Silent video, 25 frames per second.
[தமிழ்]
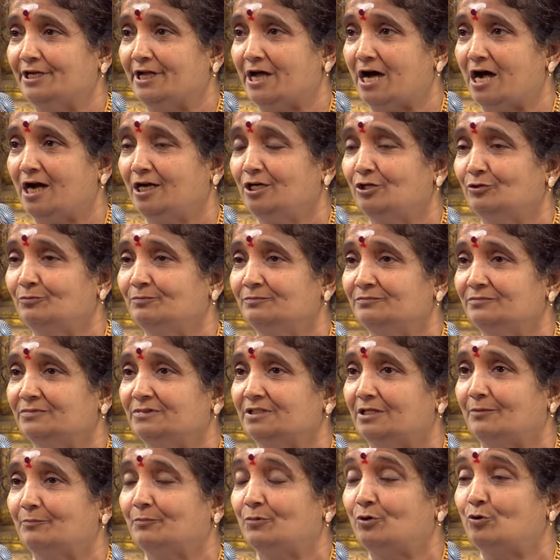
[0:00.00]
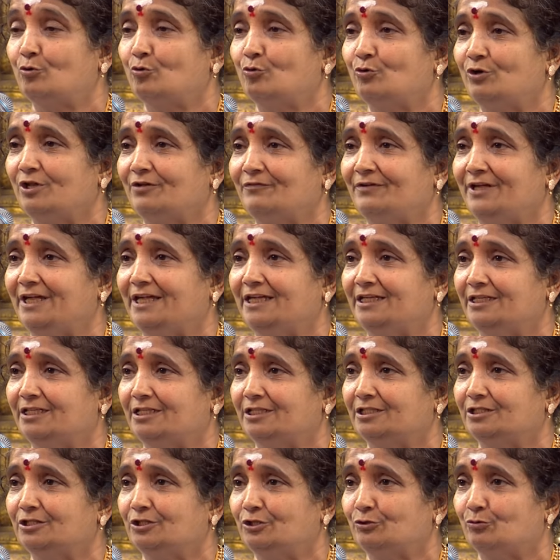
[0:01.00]
நாளும் நம் கூடவே
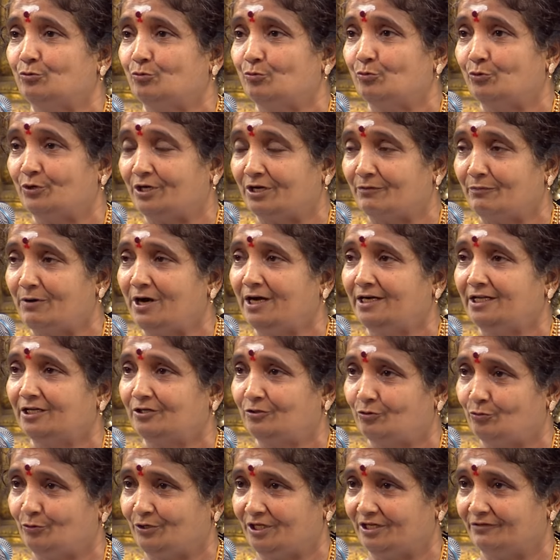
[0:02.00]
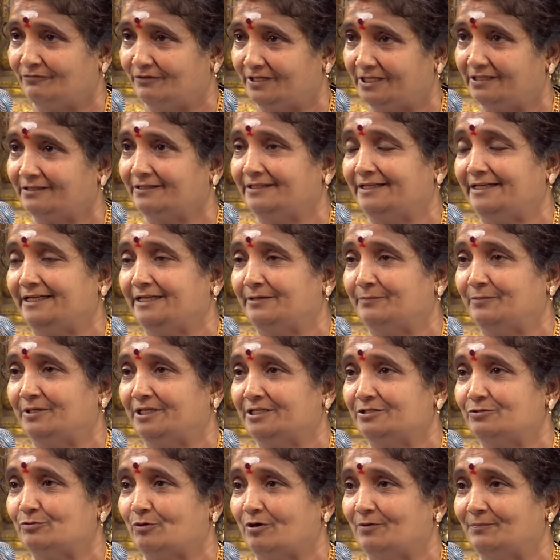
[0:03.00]
இருந்து உறவாடக்கூடியவர் ரெட்டிப்பட்டி
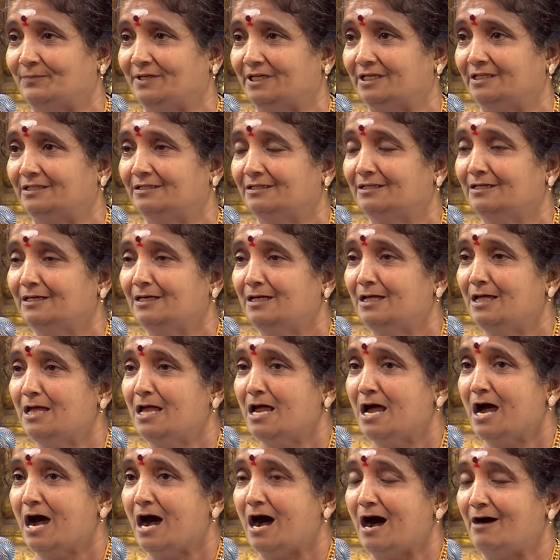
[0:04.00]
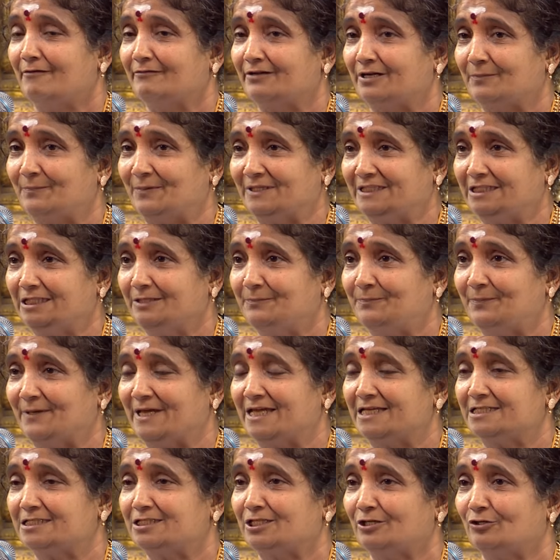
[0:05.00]
சுவாமிகள் அவரை பற்றி
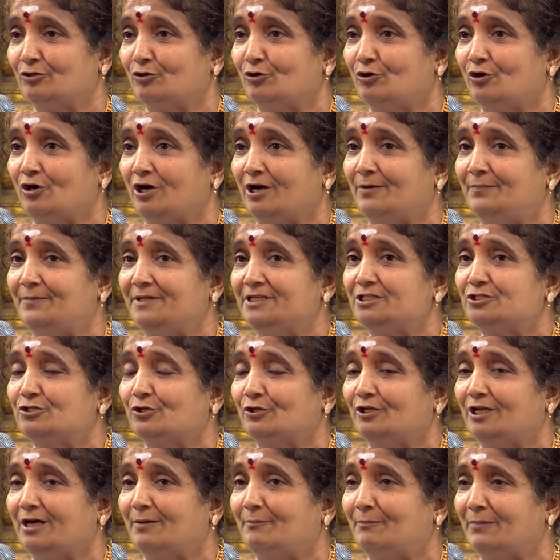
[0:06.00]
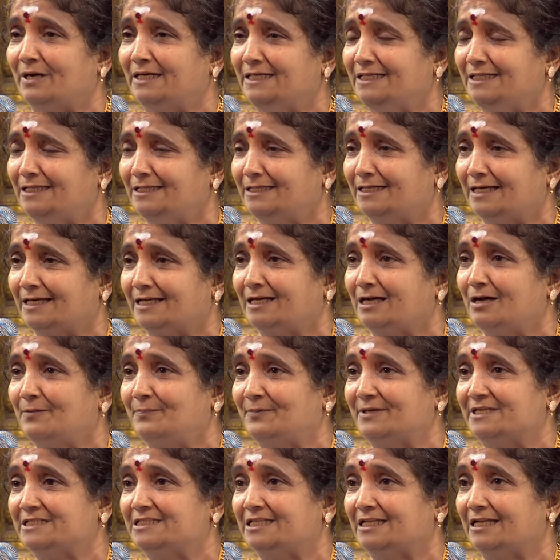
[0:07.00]
பேசணும் அப்படின்னு சொன்னால் மணிக்கணக்காக
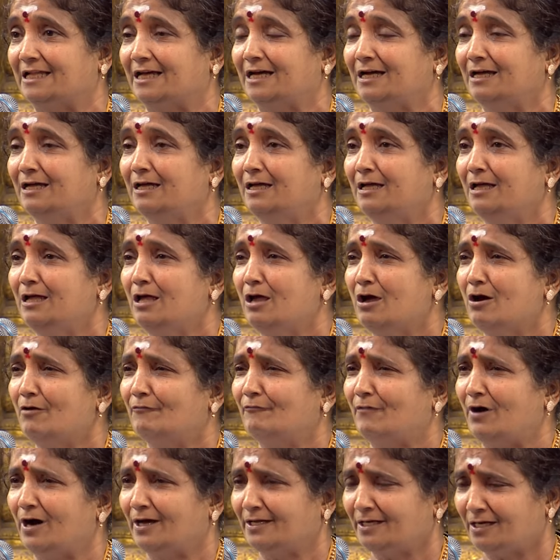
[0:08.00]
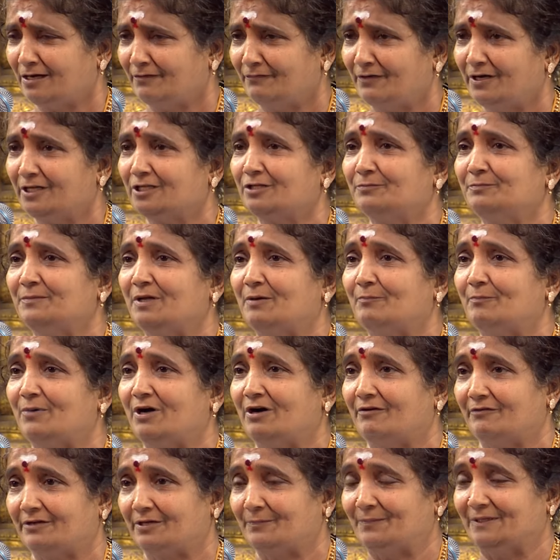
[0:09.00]
பேசலாம் வாரம் வாரம் நம்ம
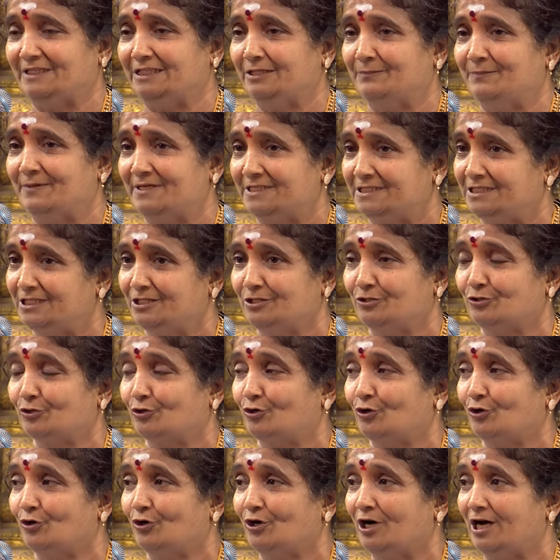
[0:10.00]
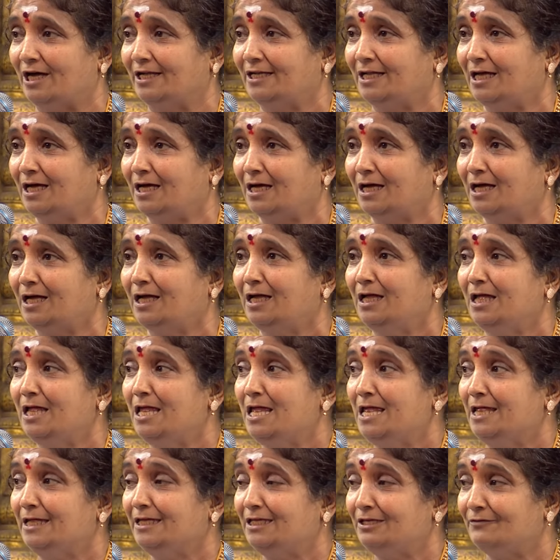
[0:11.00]
அவரை பற்றி பேசின்னு இருக்கோம் ஆனால்
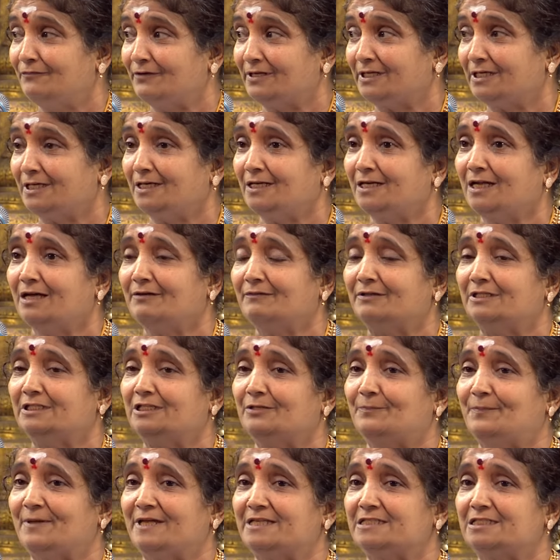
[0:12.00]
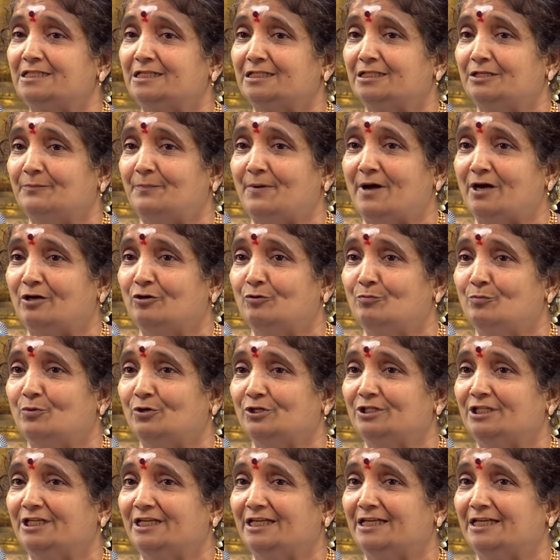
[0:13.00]
இவர்கள்லாம் வந்து பேசுகிறத
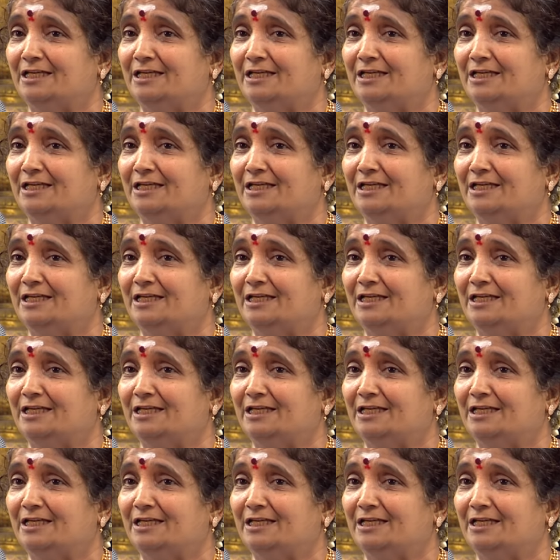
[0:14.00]
பார்க்கும்போது